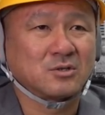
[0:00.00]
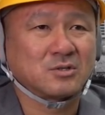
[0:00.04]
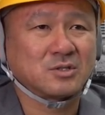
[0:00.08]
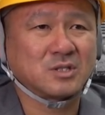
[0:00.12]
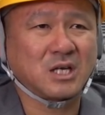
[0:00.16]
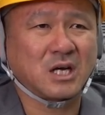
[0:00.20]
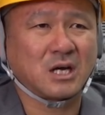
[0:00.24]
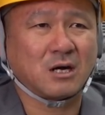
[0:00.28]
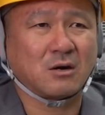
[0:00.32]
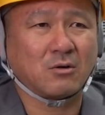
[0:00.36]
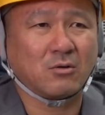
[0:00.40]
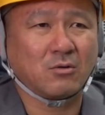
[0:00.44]

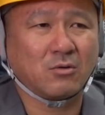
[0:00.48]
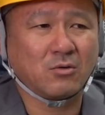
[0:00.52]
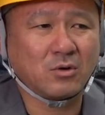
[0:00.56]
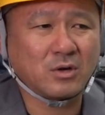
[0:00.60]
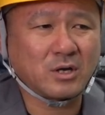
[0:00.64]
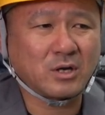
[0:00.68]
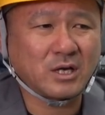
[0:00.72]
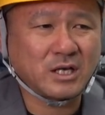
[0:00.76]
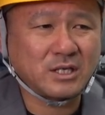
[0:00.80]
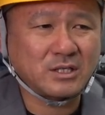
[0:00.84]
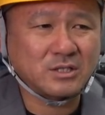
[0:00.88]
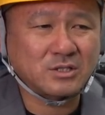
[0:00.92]
じゃあ、
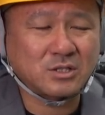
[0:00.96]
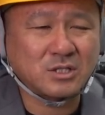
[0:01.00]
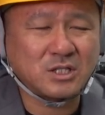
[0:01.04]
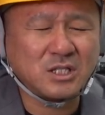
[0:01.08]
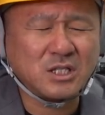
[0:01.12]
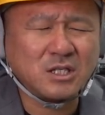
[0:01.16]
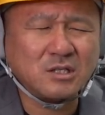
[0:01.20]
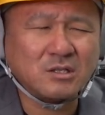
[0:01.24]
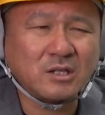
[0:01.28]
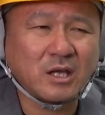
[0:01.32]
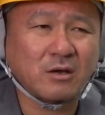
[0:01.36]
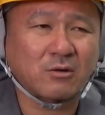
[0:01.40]
俺が言
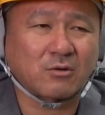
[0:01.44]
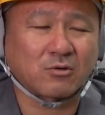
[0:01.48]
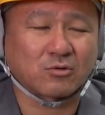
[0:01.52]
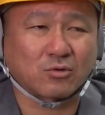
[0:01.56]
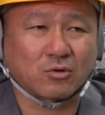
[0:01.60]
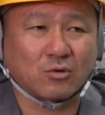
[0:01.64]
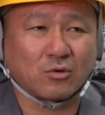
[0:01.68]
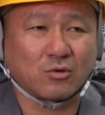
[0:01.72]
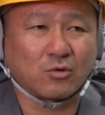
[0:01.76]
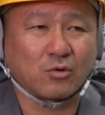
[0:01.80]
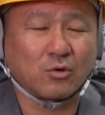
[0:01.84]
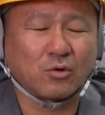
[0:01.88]
いたいこ
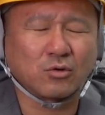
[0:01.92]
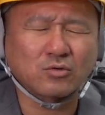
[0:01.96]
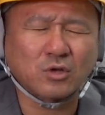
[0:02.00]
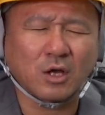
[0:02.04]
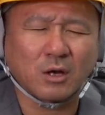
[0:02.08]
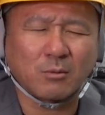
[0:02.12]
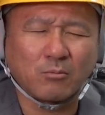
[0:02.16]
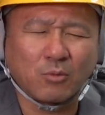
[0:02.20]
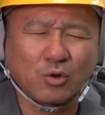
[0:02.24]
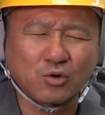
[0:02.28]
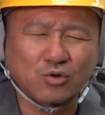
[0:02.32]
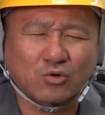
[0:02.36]
と、本当
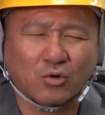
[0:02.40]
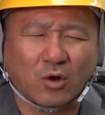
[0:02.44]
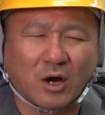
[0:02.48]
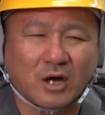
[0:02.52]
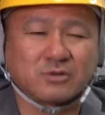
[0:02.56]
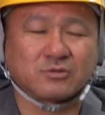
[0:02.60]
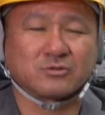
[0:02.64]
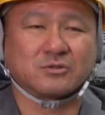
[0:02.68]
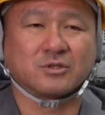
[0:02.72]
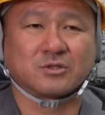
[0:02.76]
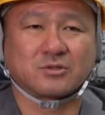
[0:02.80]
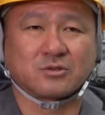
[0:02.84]
はもっと
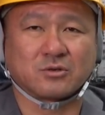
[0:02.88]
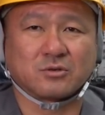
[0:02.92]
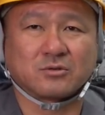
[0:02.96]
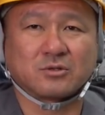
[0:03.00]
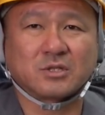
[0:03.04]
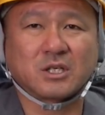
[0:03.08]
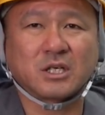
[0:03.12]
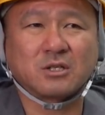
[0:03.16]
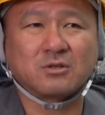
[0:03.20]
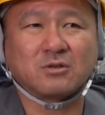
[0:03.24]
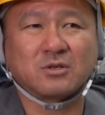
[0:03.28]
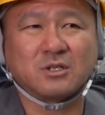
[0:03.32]
あるんですよ。
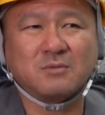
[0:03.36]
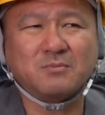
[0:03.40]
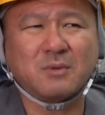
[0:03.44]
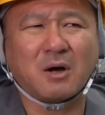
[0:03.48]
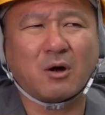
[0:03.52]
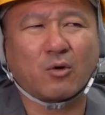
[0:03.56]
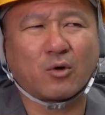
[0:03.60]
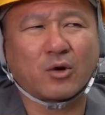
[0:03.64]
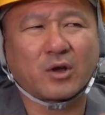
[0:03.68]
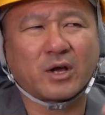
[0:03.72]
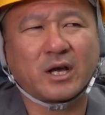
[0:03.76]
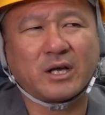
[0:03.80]
だけど
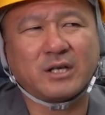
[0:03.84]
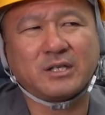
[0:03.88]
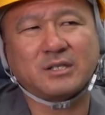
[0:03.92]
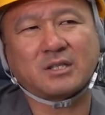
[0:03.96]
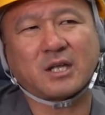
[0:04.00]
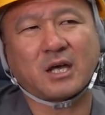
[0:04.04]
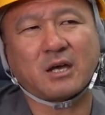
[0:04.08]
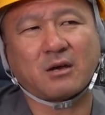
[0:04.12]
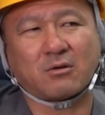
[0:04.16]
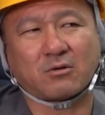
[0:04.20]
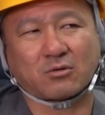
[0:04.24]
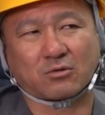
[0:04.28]
今俺が言い
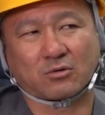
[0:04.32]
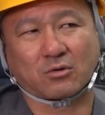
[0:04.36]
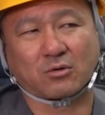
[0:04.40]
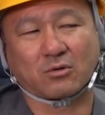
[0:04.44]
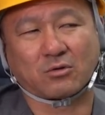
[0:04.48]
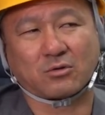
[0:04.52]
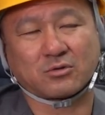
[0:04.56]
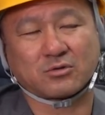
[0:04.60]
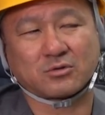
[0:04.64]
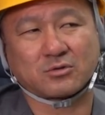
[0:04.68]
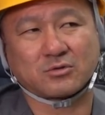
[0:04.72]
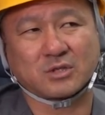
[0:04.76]
たいこ
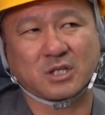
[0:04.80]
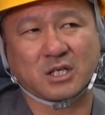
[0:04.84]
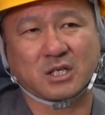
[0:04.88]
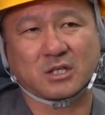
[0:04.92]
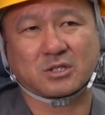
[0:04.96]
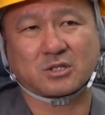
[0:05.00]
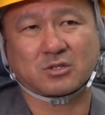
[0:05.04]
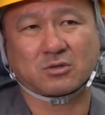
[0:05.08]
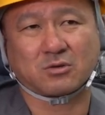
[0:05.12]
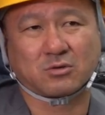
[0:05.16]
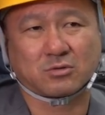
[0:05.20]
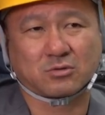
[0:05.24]
と、
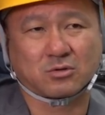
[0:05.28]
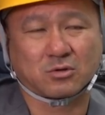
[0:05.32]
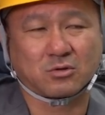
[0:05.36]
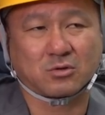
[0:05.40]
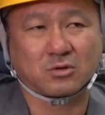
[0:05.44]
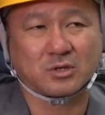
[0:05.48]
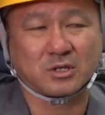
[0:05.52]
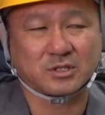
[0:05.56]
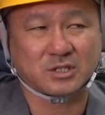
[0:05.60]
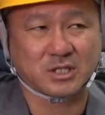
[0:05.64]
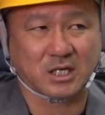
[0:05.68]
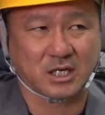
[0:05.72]
ね、仕事
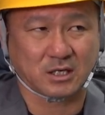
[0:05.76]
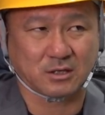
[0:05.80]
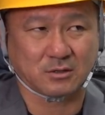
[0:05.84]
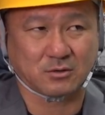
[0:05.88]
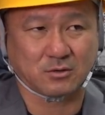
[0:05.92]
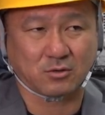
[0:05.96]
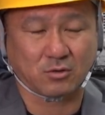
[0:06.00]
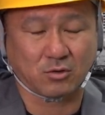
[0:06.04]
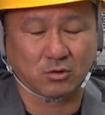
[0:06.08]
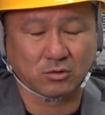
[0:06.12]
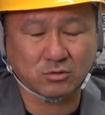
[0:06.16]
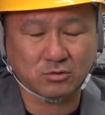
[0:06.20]
の、じゃあ、
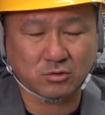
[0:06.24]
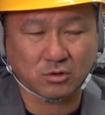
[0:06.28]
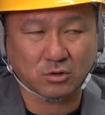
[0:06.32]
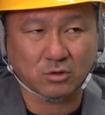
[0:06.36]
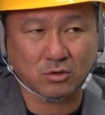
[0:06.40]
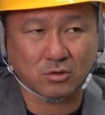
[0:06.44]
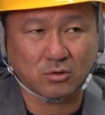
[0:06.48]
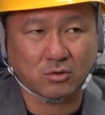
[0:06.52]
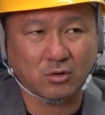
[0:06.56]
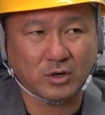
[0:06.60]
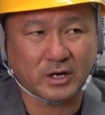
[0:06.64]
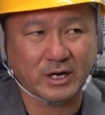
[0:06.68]
本当
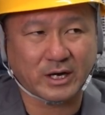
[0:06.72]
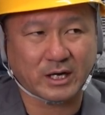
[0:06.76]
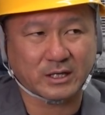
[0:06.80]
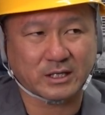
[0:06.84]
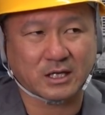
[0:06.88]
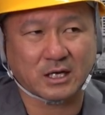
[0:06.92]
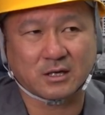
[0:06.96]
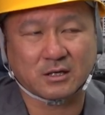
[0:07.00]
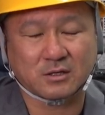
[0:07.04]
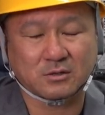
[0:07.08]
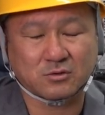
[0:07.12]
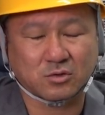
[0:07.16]
の親
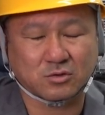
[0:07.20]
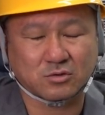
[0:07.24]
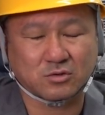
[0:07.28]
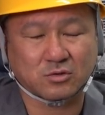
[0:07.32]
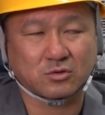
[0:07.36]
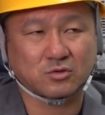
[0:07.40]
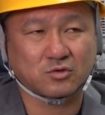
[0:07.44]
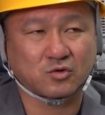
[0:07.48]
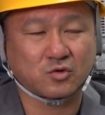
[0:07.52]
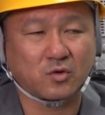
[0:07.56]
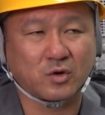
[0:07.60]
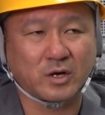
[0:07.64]
方、塗
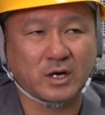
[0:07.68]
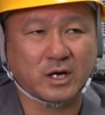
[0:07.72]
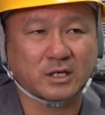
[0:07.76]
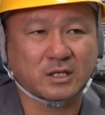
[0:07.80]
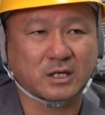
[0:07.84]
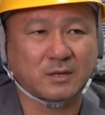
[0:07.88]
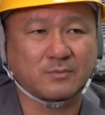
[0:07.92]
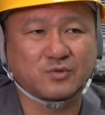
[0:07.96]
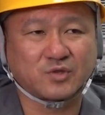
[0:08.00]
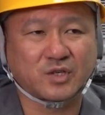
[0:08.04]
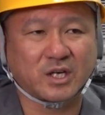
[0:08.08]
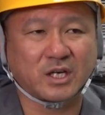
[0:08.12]
装の親
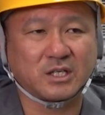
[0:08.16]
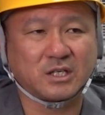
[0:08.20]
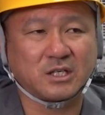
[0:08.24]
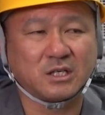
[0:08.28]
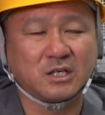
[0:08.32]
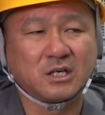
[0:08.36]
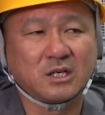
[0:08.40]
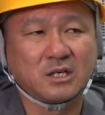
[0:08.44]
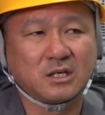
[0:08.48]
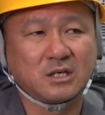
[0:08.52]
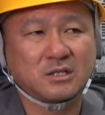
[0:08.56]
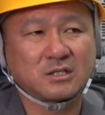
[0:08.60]
方向け
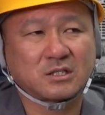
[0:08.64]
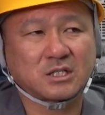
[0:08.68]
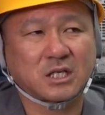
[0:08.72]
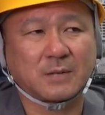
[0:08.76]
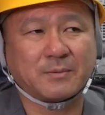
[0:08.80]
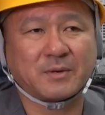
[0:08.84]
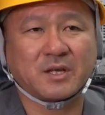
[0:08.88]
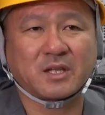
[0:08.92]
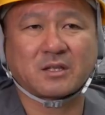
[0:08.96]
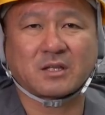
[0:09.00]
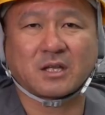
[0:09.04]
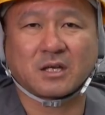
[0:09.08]
に
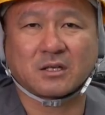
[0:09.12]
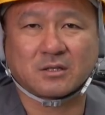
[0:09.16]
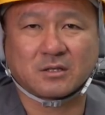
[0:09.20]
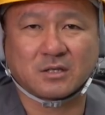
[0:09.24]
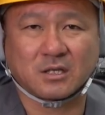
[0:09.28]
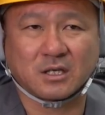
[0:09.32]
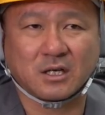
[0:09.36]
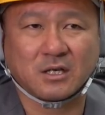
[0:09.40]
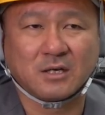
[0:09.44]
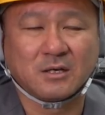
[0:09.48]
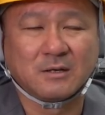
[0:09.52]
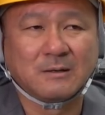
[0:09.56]
喋ったっ
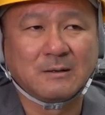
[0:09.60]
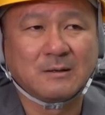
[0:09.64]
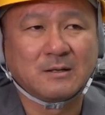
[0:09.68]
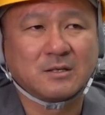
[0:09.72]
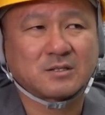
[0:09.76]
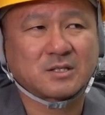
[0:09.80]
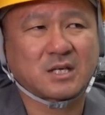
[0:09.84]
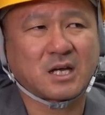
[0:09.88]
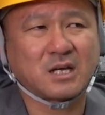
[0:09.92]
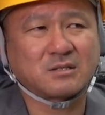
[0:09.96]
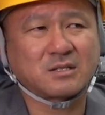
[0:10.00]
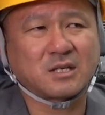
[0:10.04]
て、
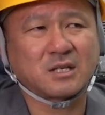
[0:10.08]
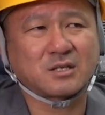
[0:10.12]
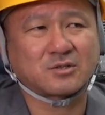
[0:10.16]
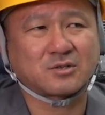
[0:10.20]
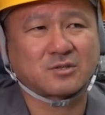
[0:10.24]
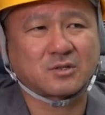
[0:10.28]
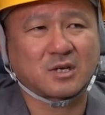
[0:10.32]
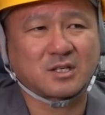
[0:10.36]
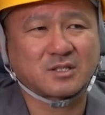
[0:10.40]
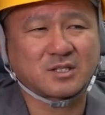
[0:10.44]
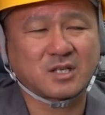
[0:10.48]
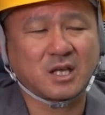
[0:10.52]
再生
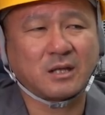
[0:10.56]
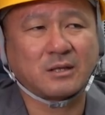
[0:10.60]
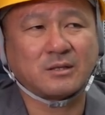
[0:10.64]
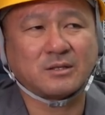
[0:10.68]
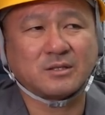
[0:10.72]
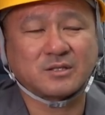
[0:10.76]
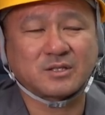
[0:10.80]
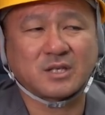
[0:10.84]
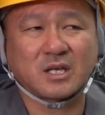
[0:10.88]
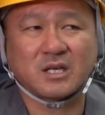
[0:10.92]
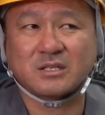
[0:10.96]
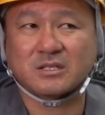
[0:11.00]
数が1000、
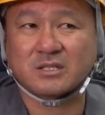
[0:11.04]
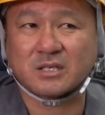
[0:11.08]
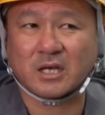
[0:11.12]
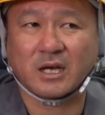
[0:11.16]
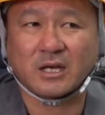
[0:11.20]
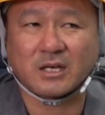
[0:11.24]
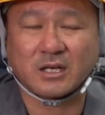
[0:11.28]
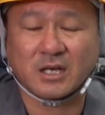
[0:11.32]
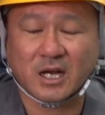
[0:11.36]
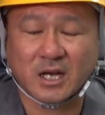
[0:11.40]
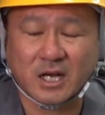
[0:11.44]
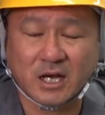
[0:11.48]
2000し
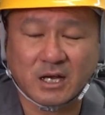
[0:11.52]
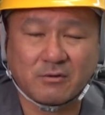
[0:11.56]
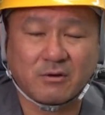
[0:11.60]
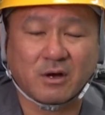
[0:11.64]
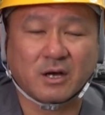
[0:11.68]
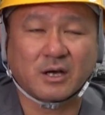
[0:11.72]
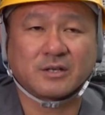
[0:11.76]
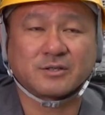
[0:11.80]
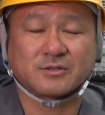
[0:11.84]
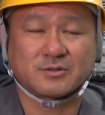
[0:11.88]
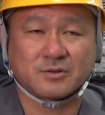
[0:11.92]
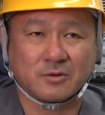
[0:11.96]
かいかない
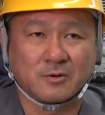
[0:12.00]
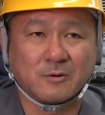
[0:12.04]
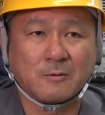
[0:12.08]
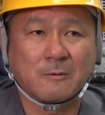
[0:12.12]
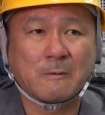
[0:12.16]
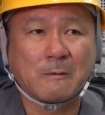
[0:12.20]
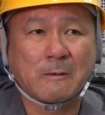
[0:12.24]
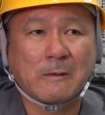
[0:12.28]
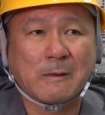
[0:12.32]
わけですよ。